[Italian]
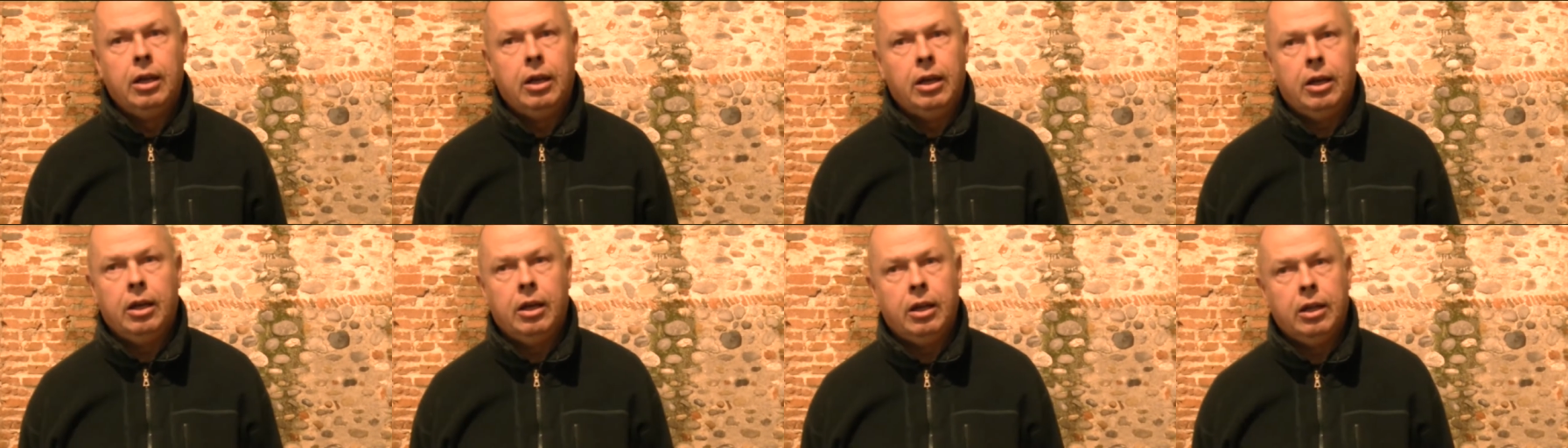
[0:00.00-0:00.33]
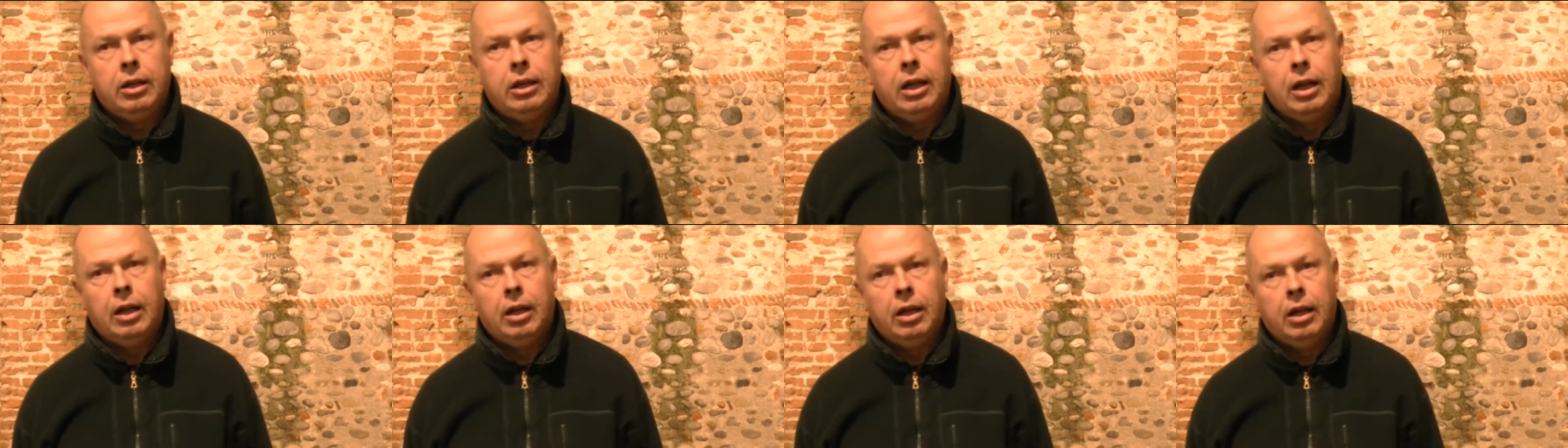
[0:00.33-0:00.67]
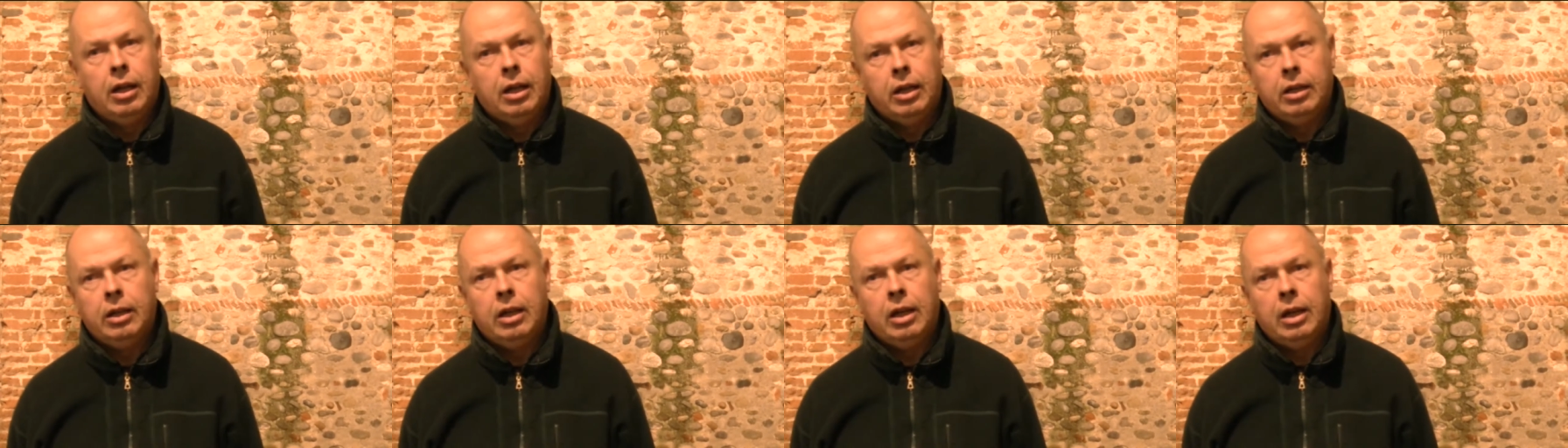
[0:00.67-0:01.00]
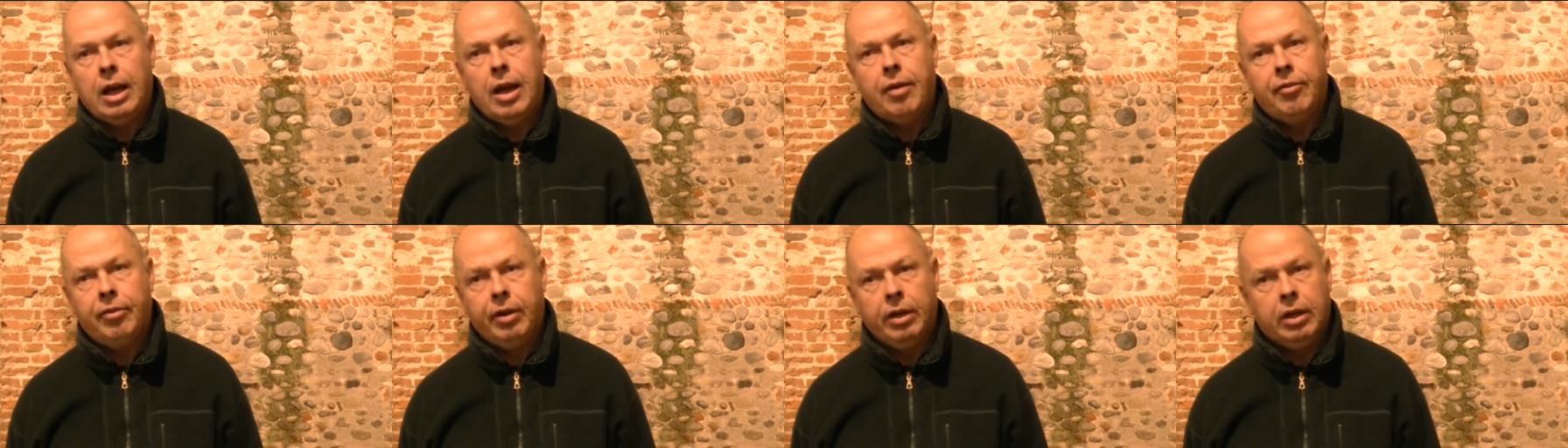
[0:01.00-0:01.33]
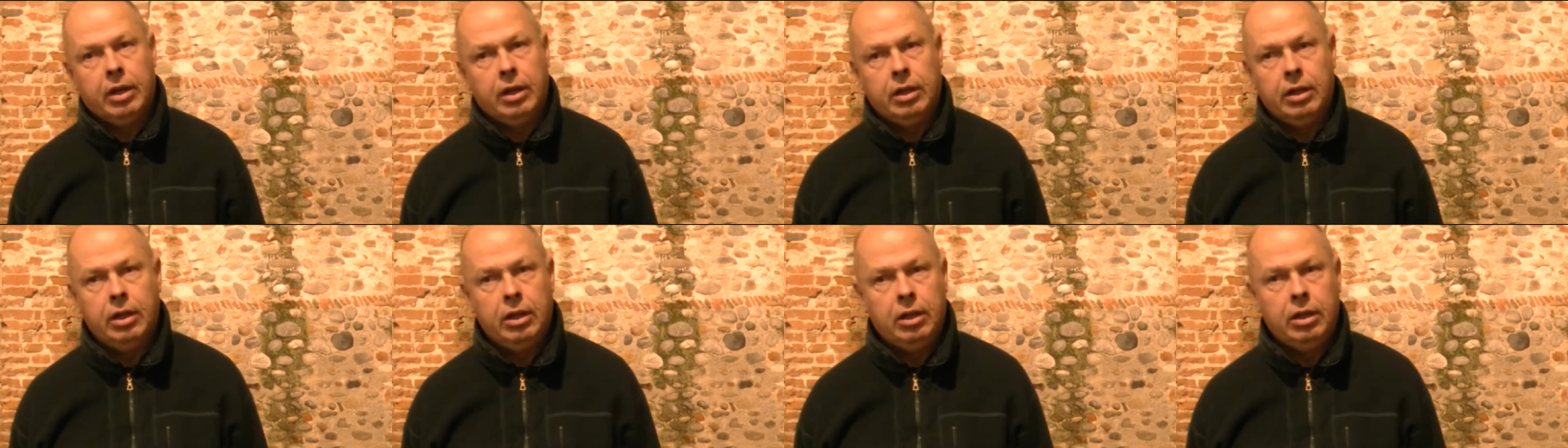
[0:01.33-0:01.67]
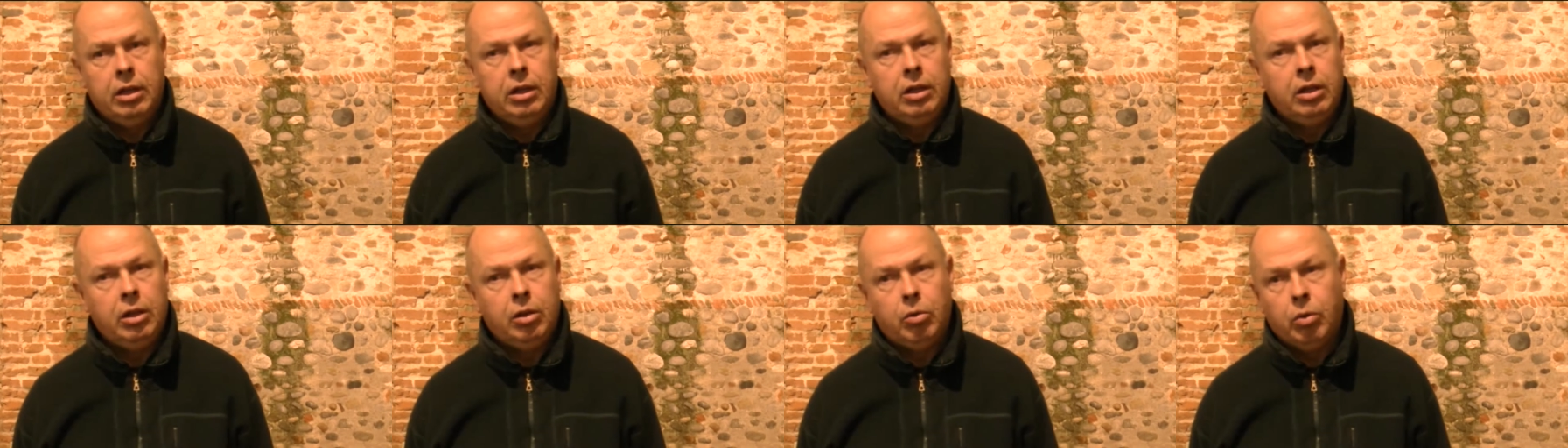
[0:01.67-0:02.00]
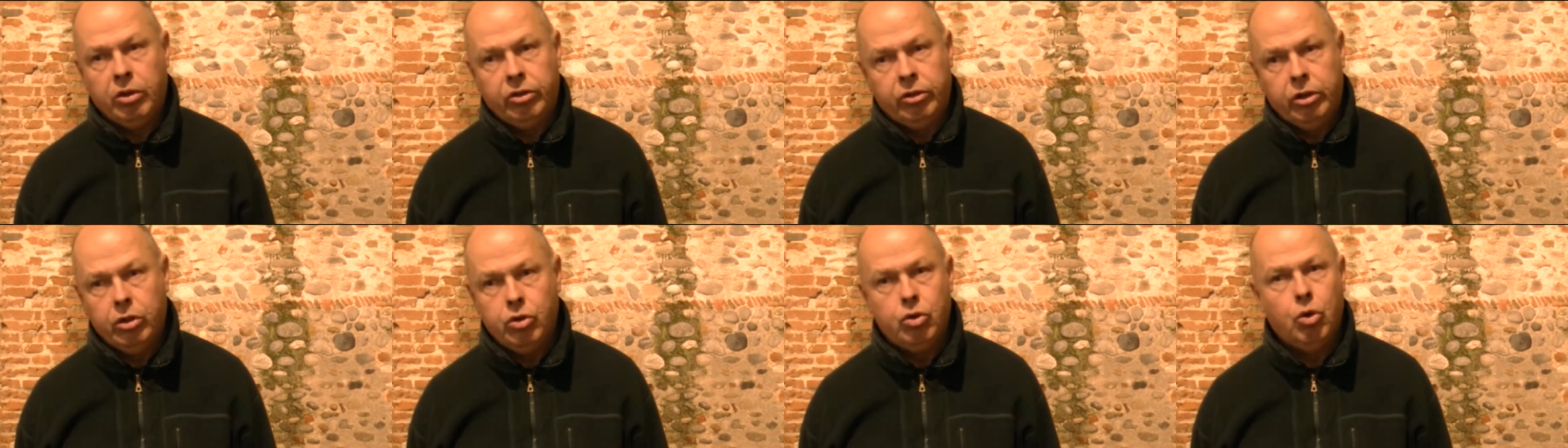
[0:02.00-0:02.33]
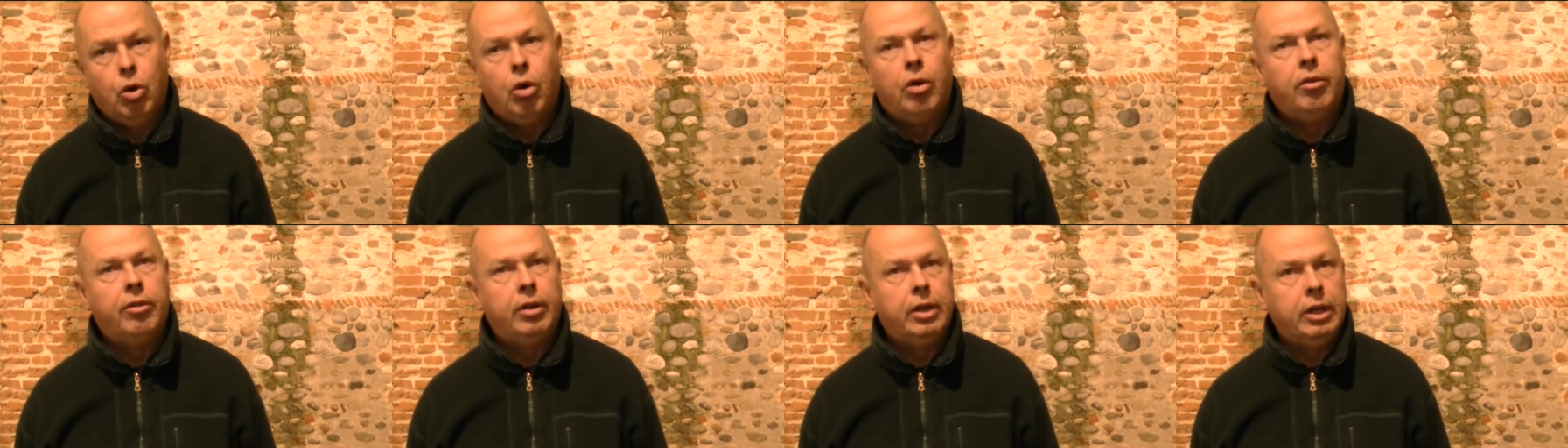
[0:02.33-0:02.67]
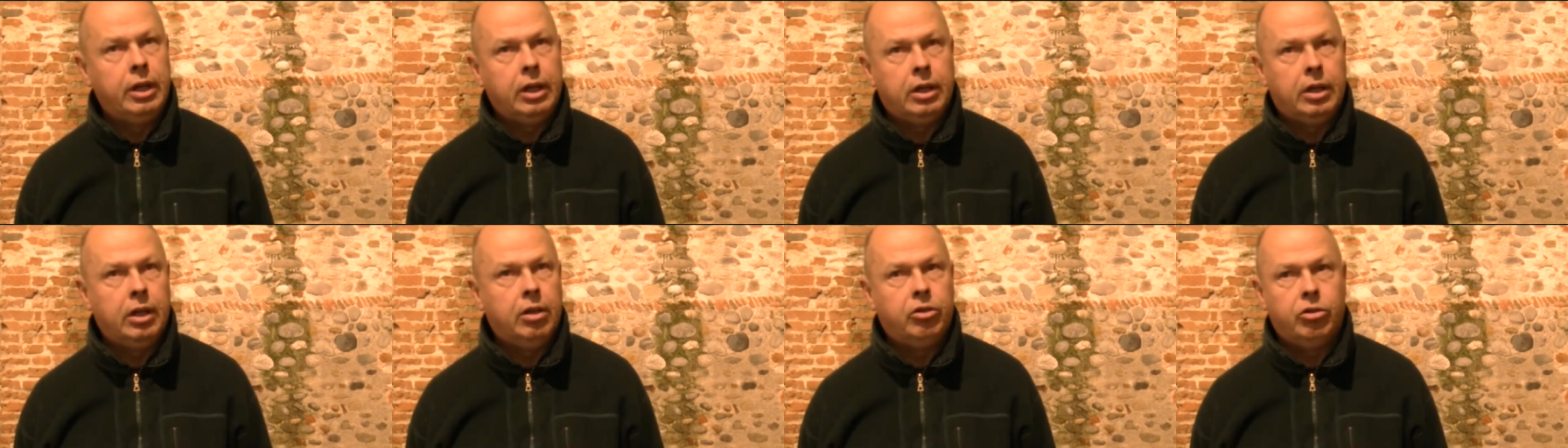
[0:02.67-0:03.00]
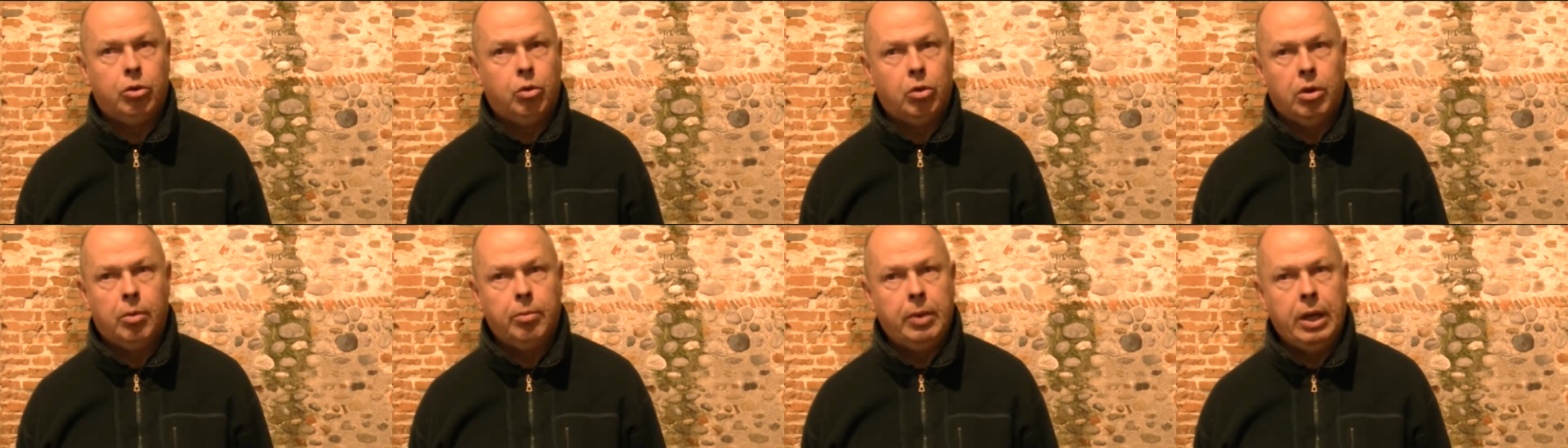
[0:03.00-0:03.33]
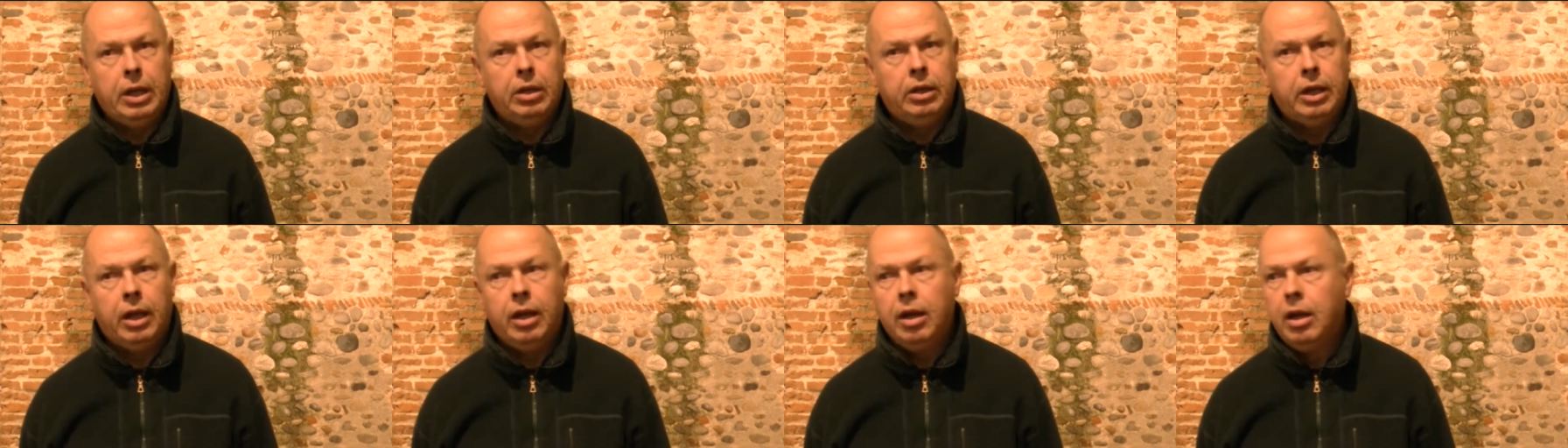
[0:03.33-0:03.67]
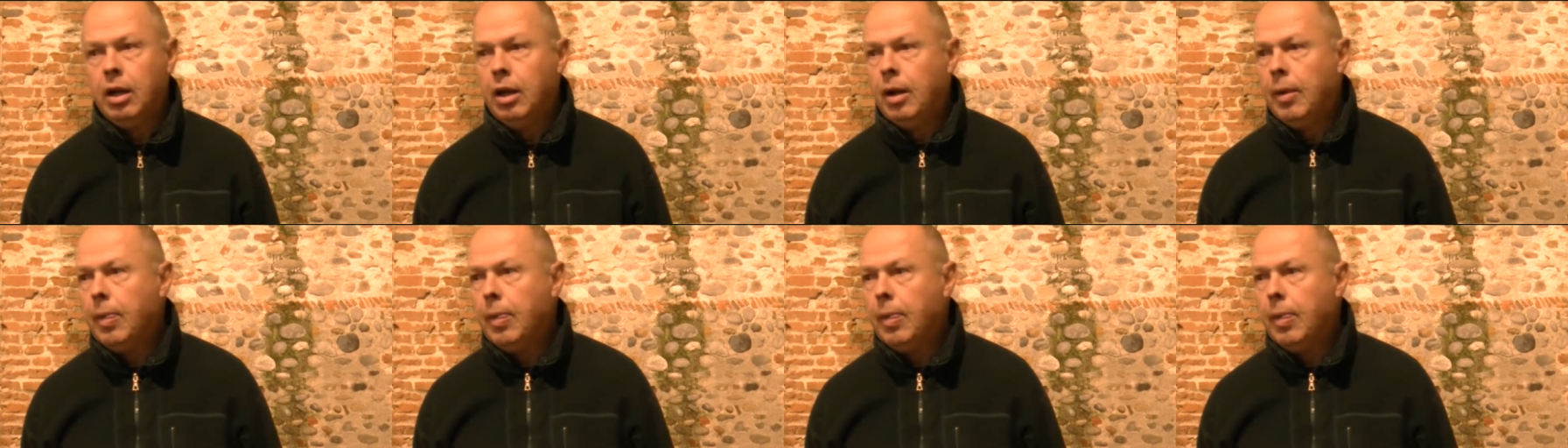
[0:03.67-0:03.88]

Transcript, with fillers: eh, dal, dall'Africa di, questi giovani che sicuramente